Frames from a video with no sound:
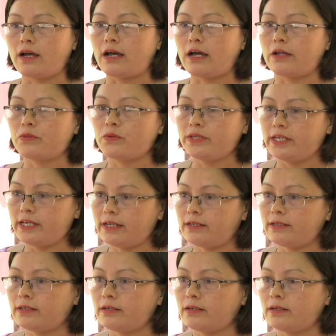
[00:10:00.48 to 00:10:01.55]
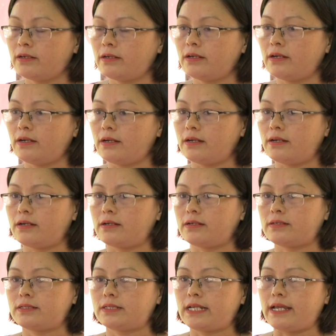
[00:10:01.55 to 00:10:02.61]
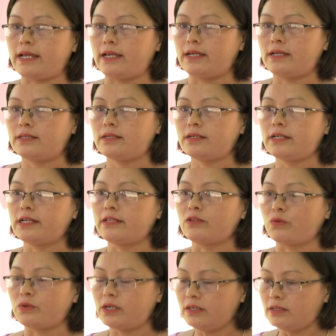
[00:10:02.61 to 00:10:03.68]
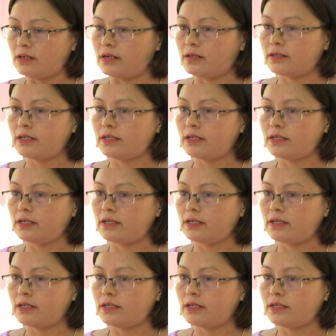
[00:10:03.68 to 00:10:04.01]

à, tuy nhiên à, để thực hiện tốt hơn nữa